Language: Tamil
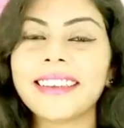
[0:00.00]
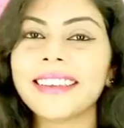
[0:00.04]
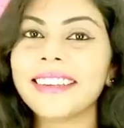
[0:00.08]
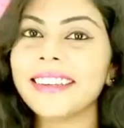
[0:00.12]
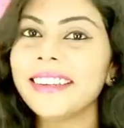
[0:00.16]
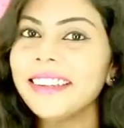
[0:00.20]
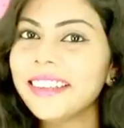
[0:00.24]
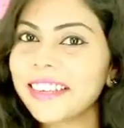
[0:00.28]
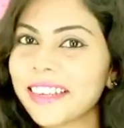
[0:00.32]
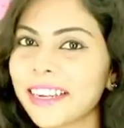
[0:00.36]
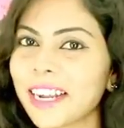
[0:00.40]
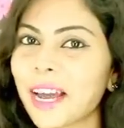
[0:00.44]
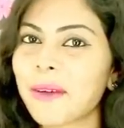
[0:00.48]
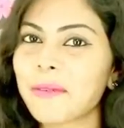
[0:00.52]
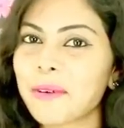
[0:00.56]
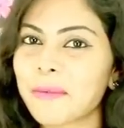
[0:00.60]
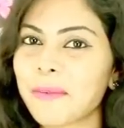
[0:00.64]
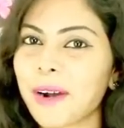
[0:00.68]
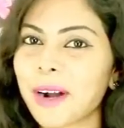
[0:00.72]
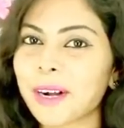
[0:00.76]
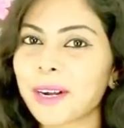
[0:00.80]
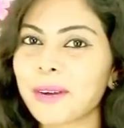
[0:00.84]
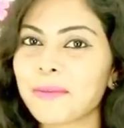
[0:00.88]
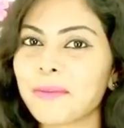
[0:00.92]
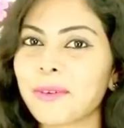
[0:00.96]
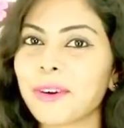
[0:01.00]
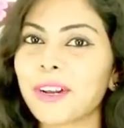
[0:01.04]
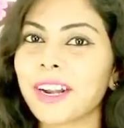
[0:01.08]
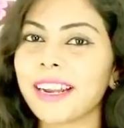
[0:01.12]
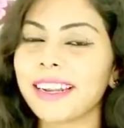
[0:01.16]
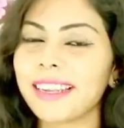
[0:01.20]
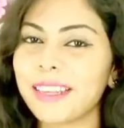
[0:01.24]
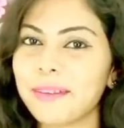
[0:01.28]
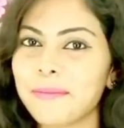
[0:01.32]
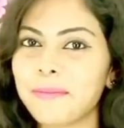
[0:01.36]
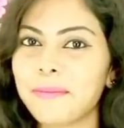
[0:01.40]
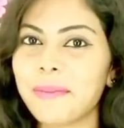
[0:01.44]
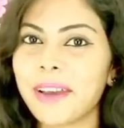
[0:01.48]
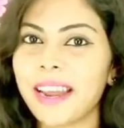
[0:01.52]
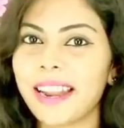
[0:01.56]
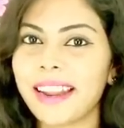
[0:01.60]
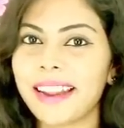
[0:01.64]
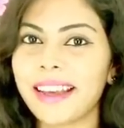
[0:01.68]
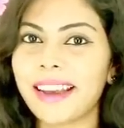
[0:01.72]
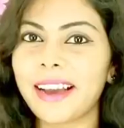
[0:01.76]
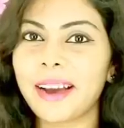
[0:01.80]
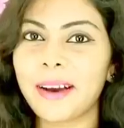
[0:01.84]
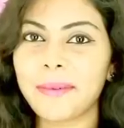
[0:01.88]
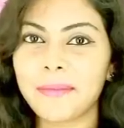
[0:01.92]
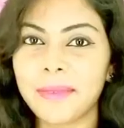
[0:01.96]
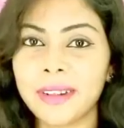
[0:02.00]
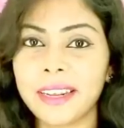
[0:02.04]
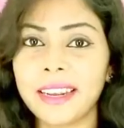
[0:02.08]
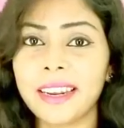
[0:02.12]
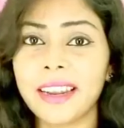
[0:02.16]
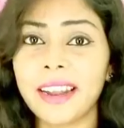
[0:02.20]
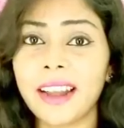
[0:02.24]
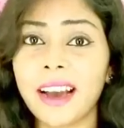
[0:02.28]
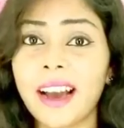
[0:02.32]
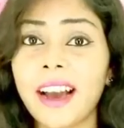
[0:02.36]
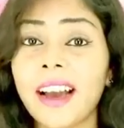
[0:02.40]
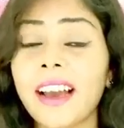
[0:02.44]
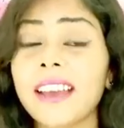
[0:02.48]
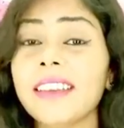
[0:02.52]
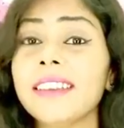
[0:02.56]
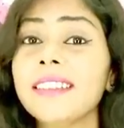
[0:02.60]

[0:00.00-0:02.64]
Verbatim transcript: இன்றைக்கி பார்க்க போற டிப் என்ன அப்படின்னா